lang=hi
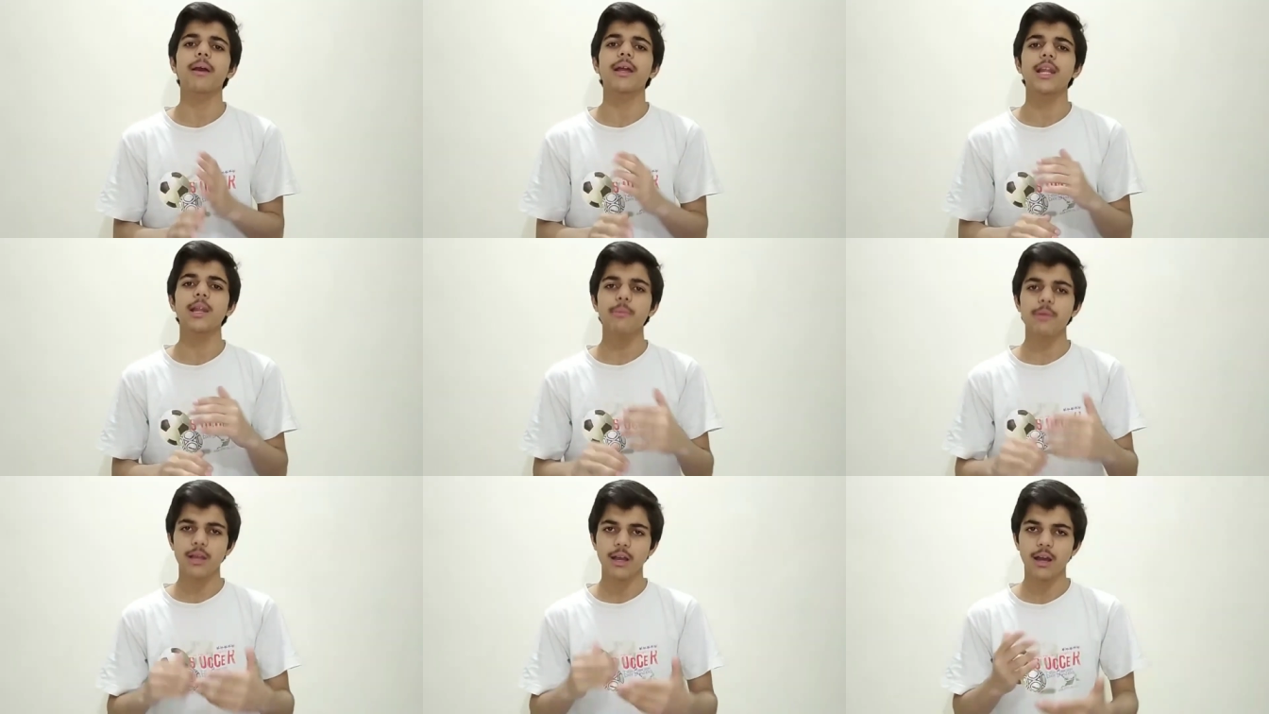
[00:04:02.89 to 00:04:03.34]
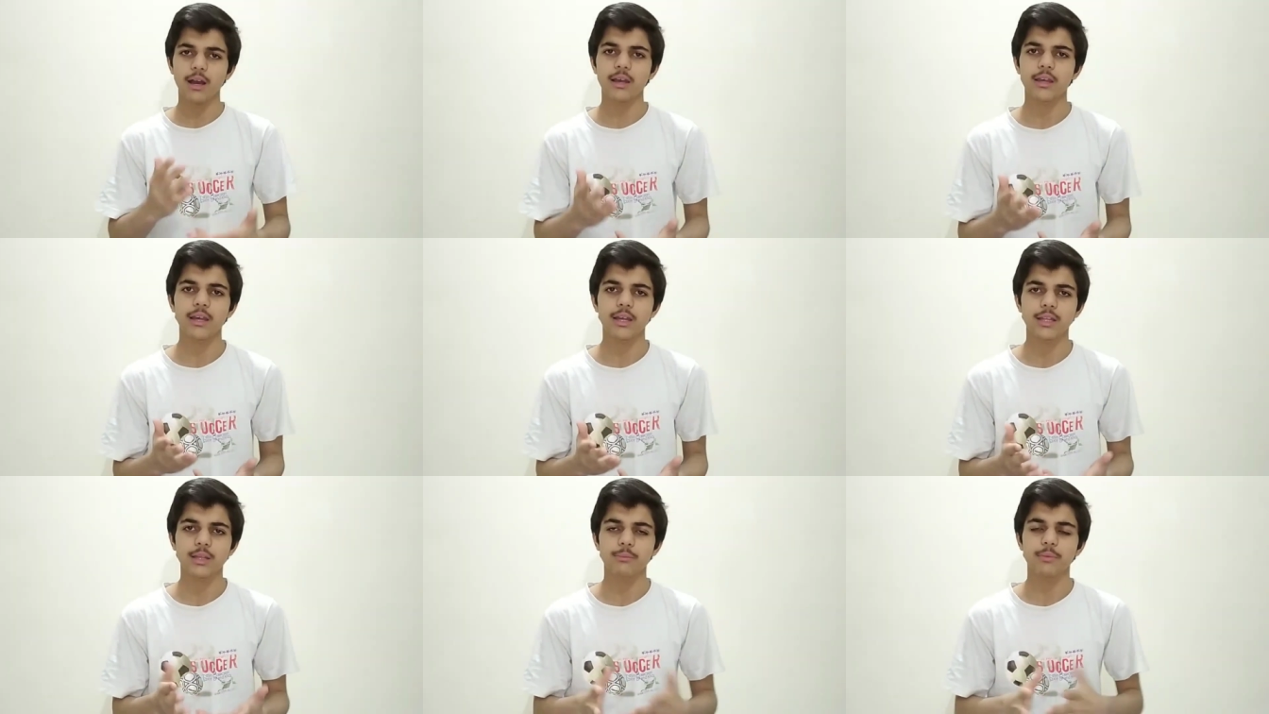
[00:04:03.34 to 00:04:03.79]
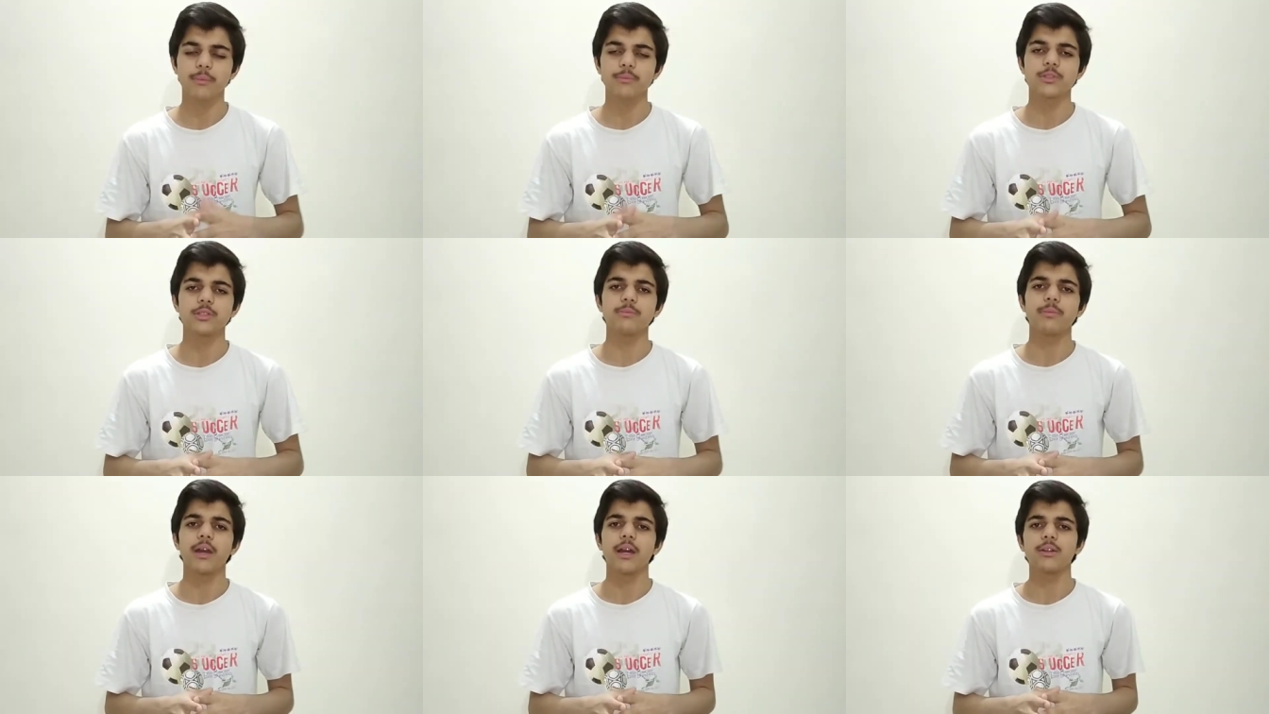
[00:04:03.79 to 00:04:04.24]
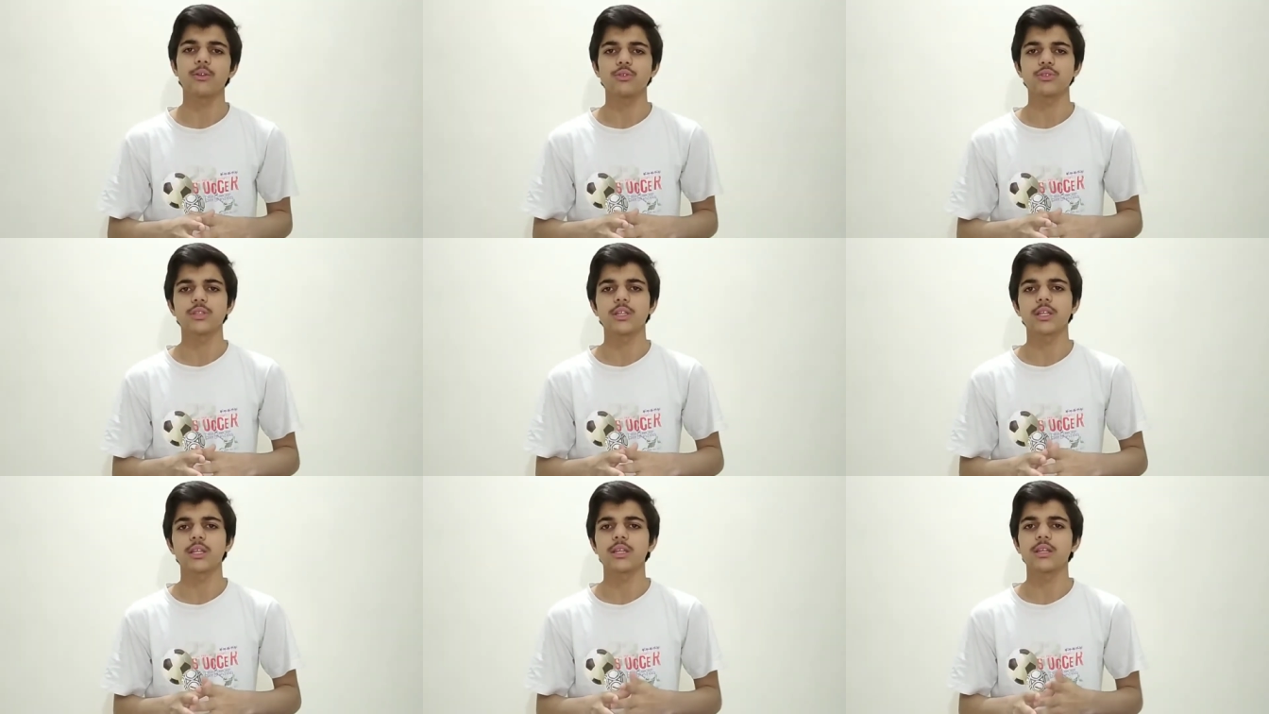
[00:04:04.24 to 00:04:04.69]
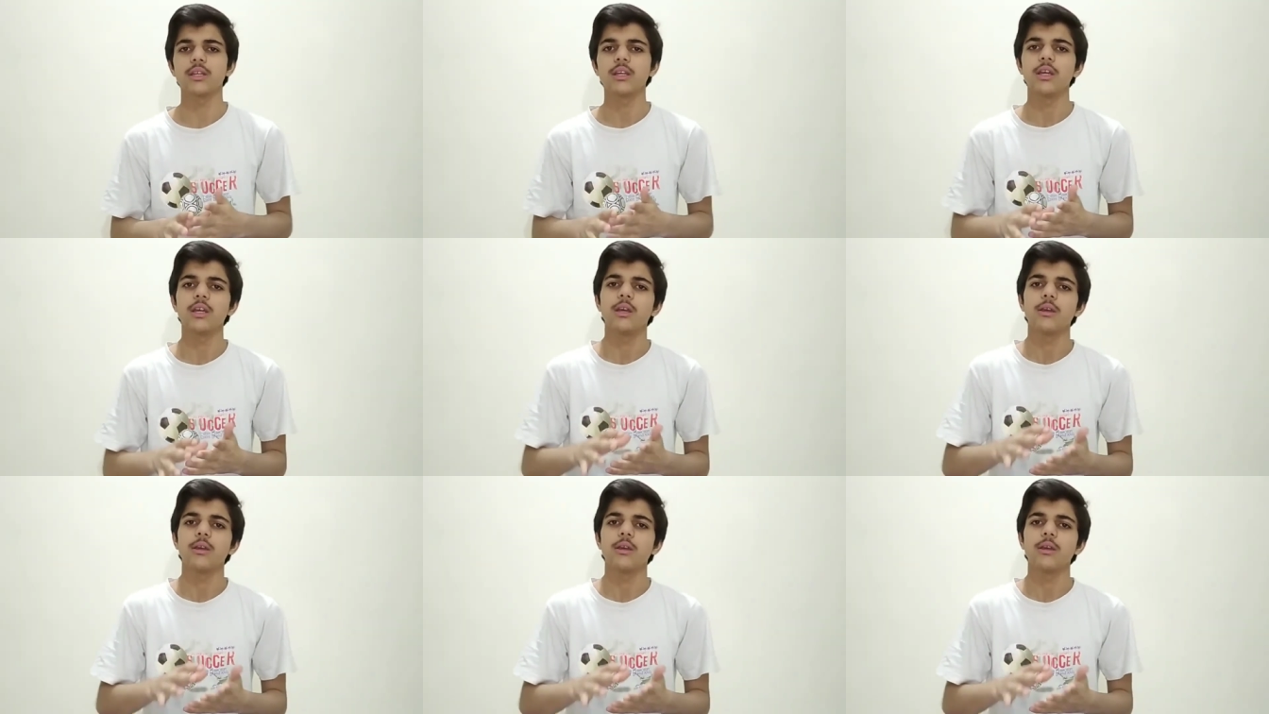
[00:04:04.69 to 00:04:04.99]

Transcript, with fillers: पहले भी कहा गया था पबजी बैन हो जाएगी